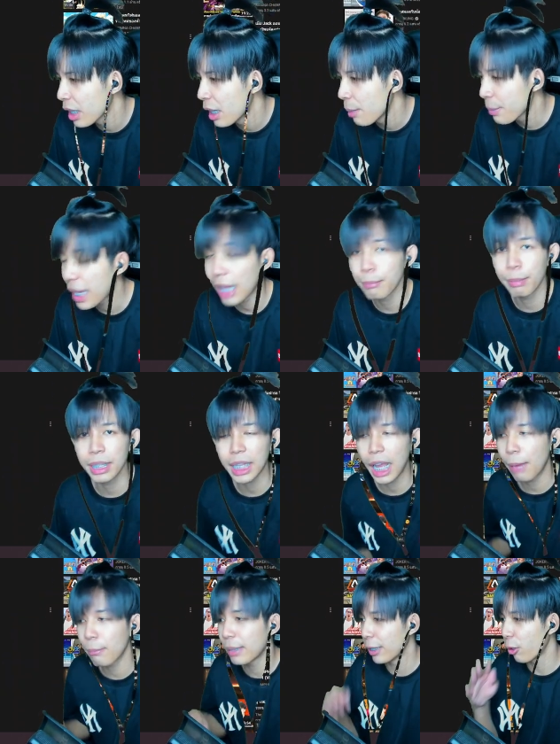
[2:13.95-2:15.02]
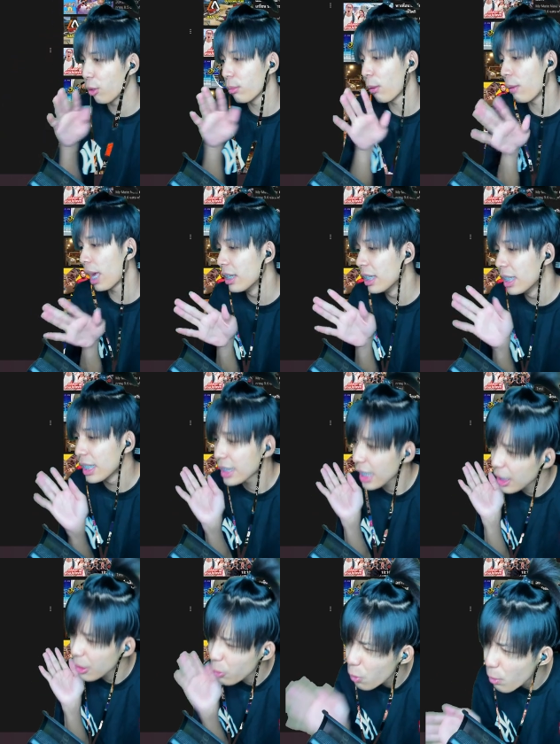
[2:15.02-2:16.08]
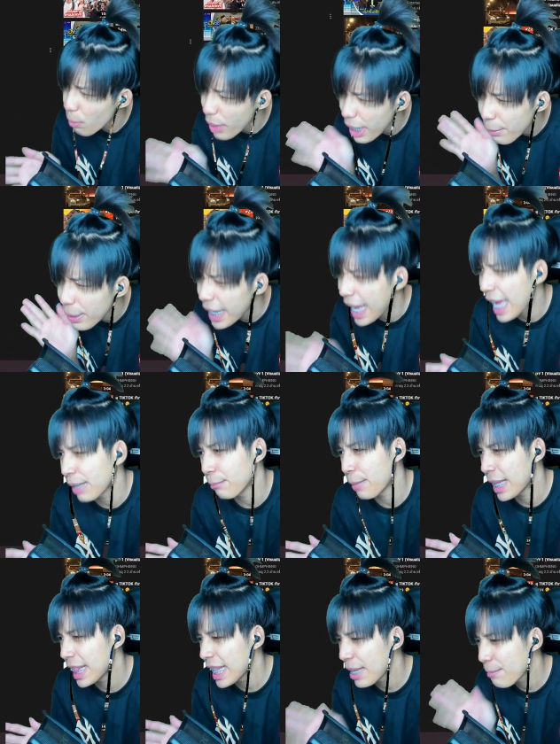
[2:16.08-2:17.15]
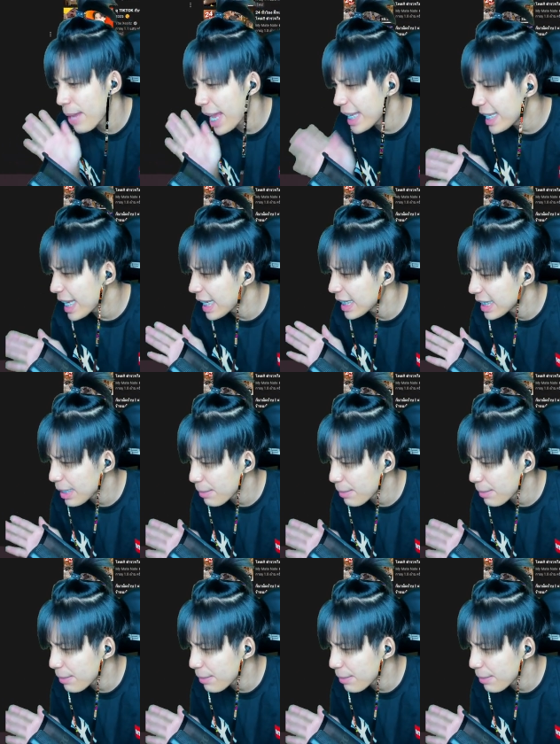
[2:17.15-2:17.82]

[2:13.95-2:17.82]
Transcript: พี่อ่านเม้นนะครับหลายคนบอกว่าซันคงแม่งไม่อ่านเม้นเลยแม่งยิงชิบ